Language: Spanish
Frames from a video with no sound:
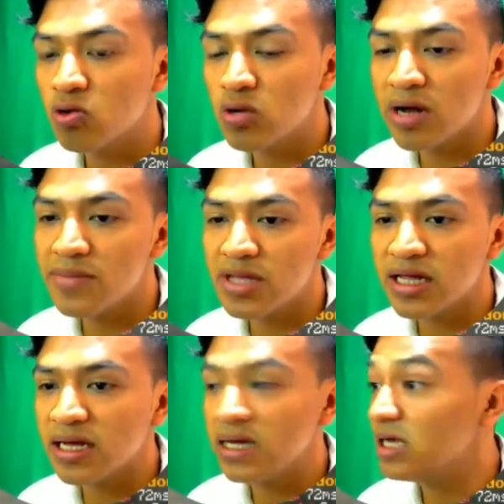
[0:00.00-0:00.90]
una
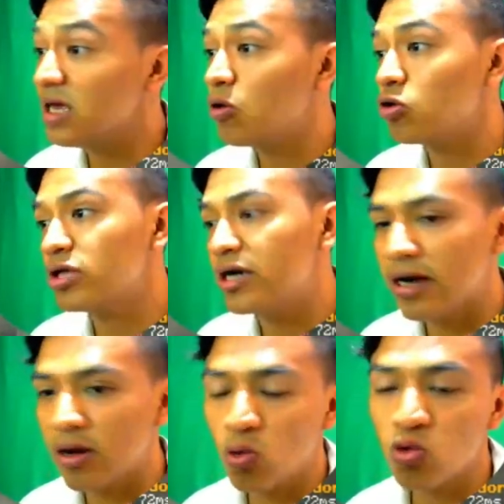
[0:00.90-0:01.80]
mina y encontrar
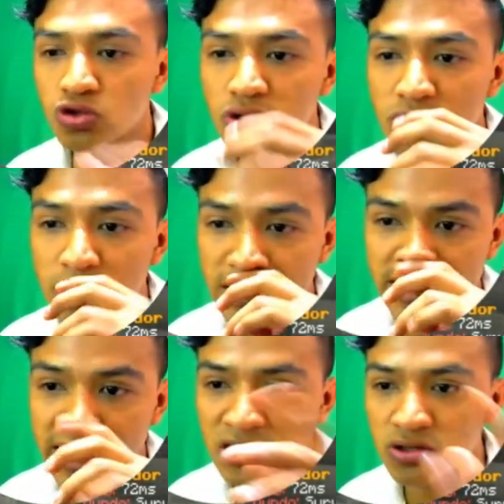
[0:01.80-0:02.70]
recursos. En
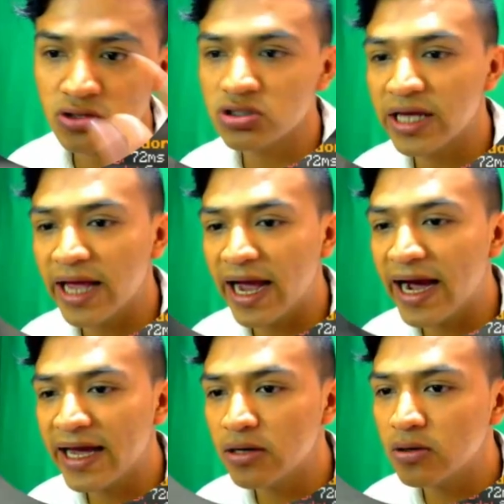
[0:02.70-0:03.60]
este caso, no sé,
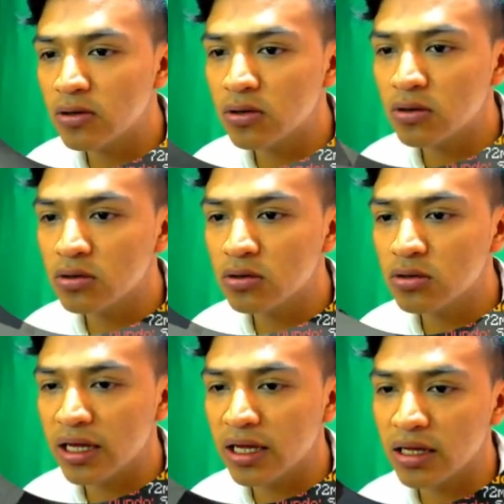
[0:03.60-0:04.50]
iron,
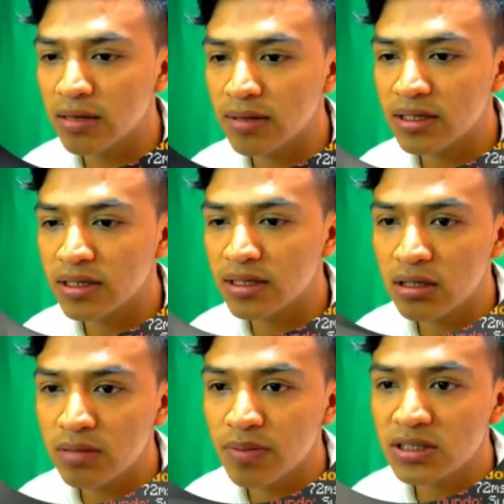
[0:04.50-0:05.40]
eh, vean aquí,
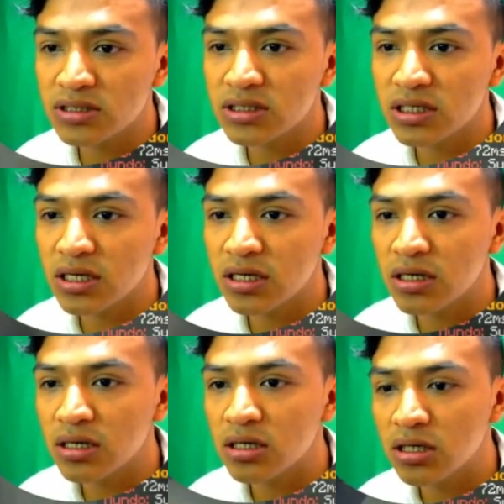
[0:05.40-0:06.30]
parece ser
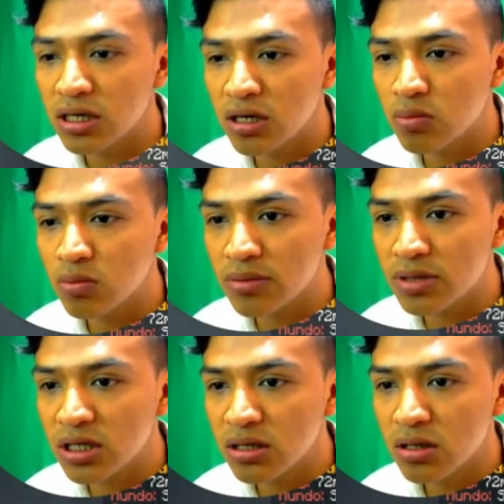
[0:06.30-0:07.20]
que era como una
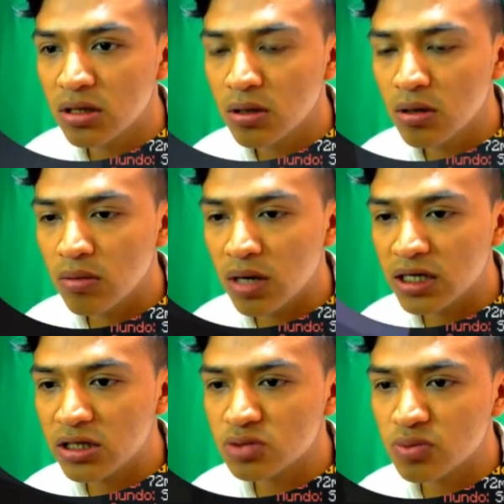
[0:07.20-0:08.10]
mina.
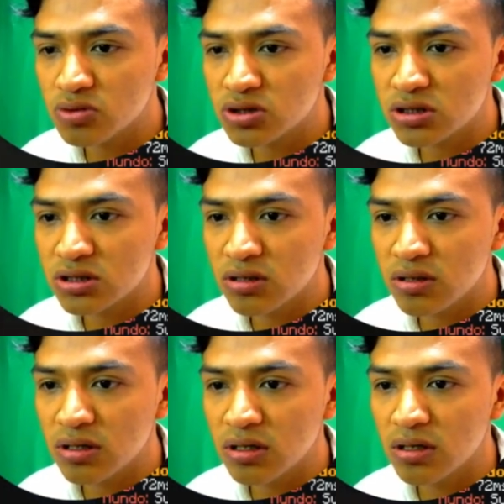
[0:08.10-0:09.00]
Aquí nos podemos,
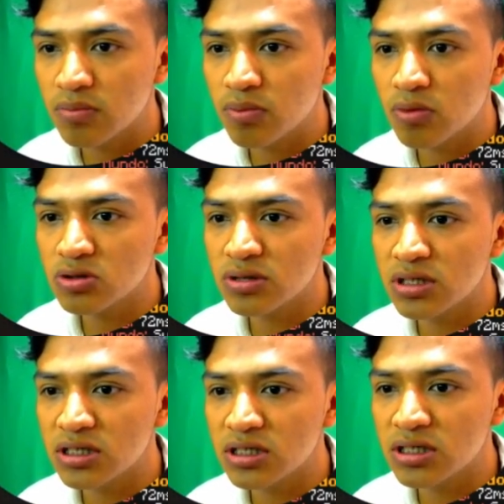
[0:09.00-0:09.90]
eh, podemos
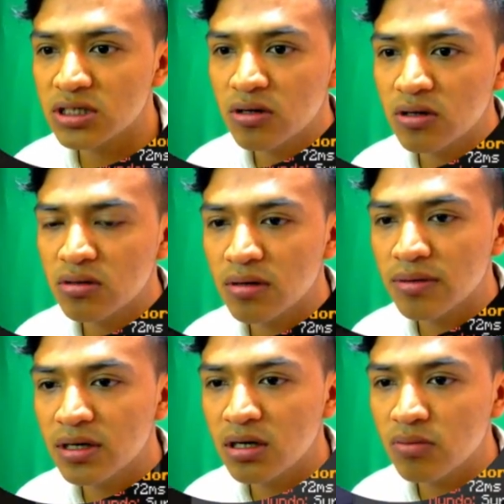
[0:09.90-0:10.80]
venir hacia abajo, a
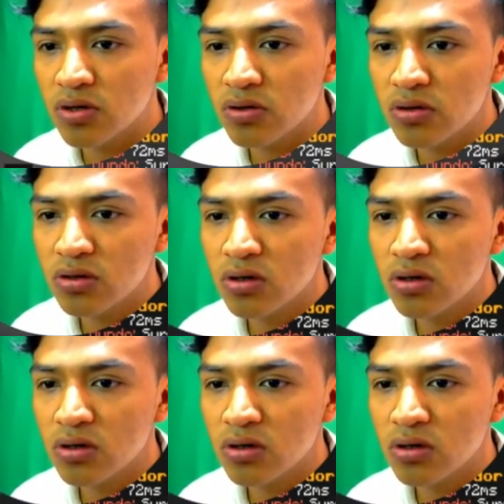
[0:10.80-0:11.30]
ver, a lo mejor.